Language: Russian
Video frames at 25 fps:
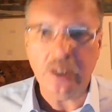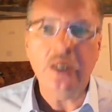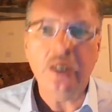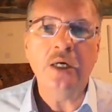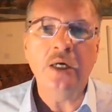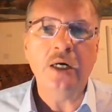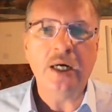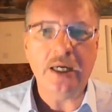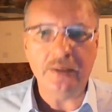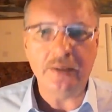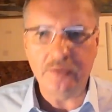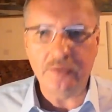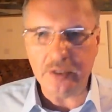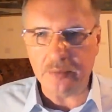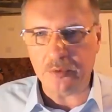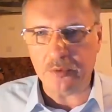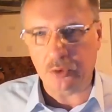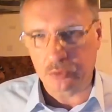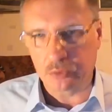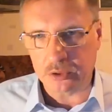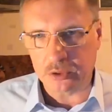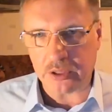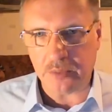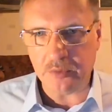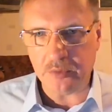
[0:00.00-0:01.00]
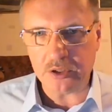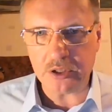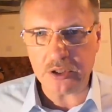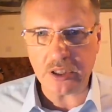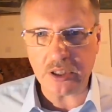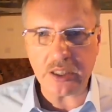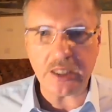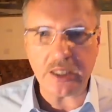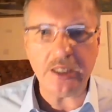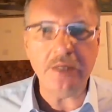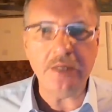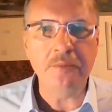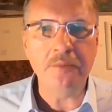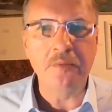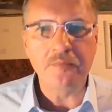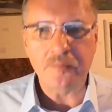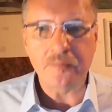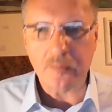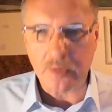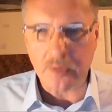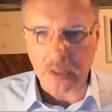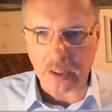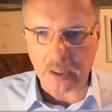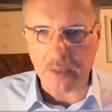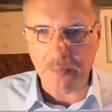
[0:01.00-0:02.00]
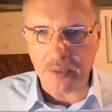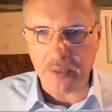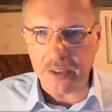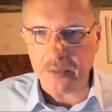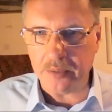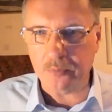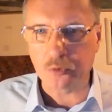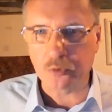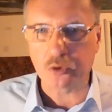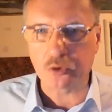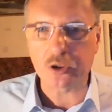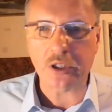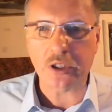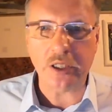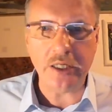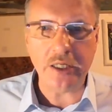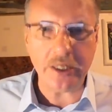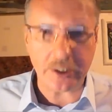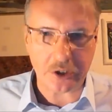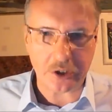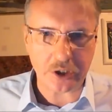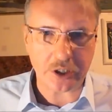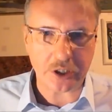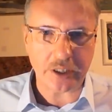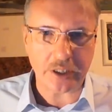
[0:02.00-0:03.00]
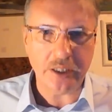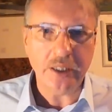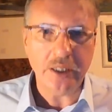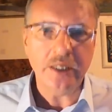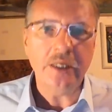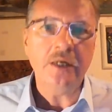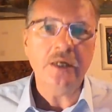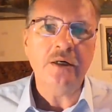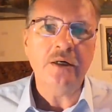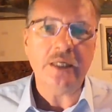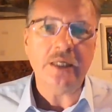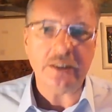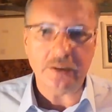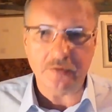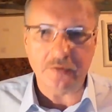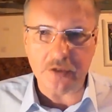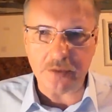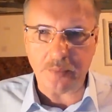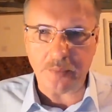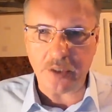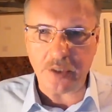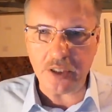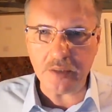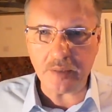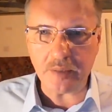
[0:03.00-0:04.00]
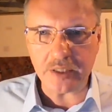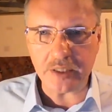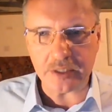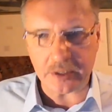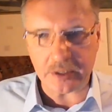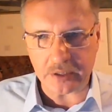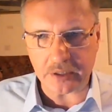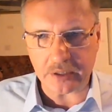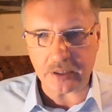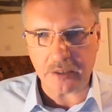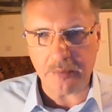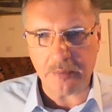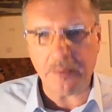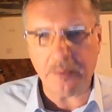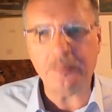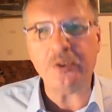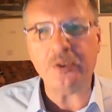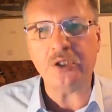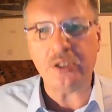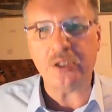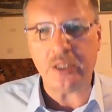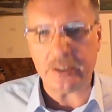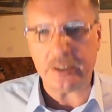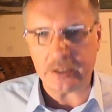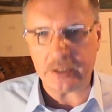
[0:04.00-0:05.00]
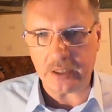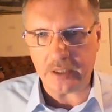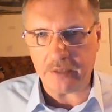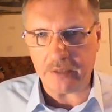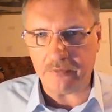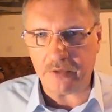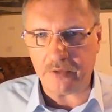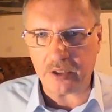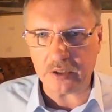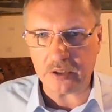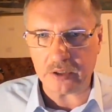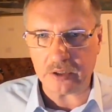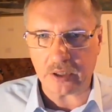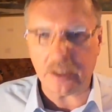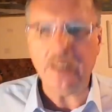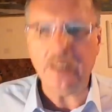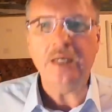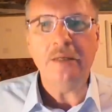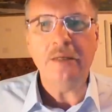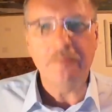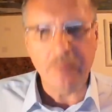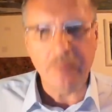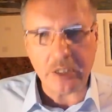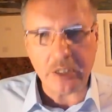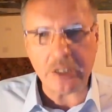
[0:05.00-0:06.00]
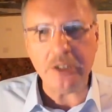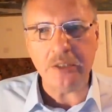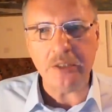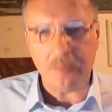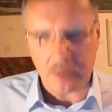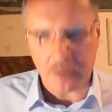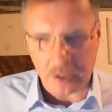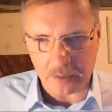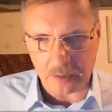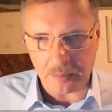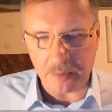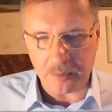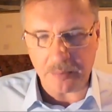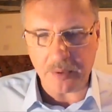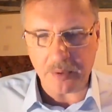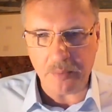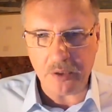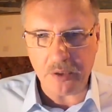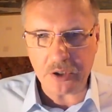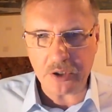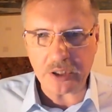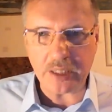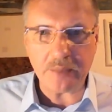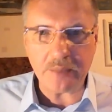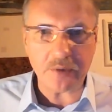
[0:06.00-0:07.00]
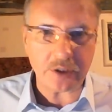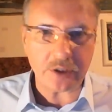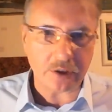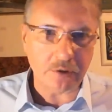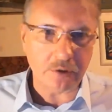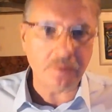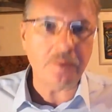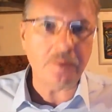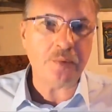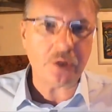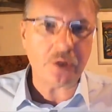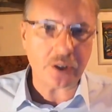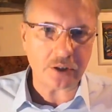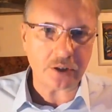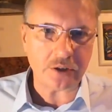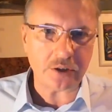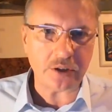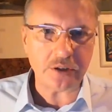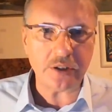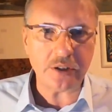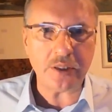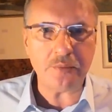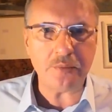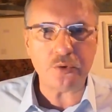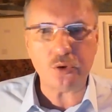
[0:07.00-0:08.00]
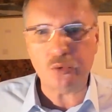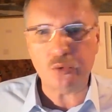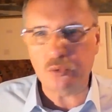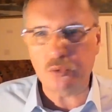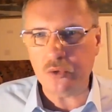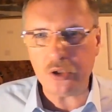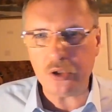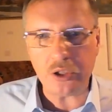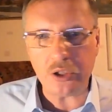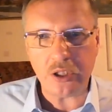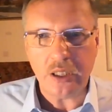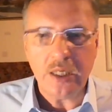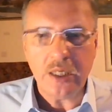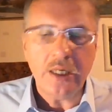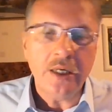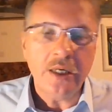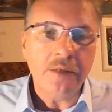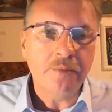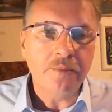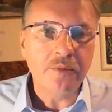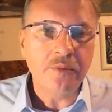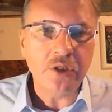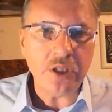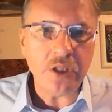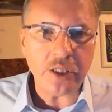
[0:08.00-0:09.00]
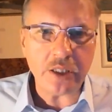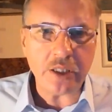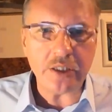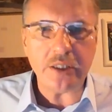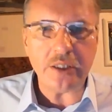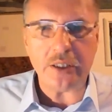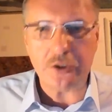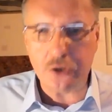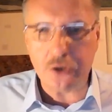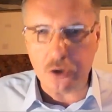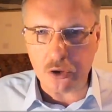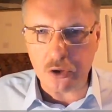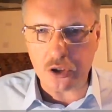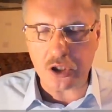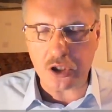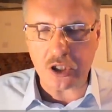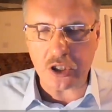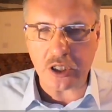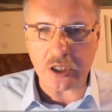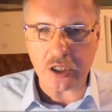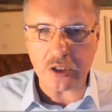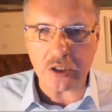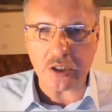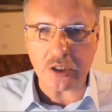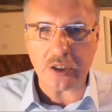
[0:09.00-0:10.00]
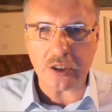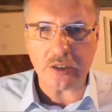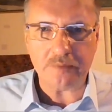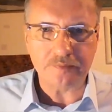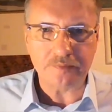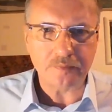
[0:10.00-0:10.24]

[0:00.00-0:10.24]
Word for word: говорим на русском языке, им как бы немножко легче это воспринимать, это как бы притягательный фактор, мы к ним как бы приближаемся, но мы прекрасно знаем, что у них мнение, ощущения,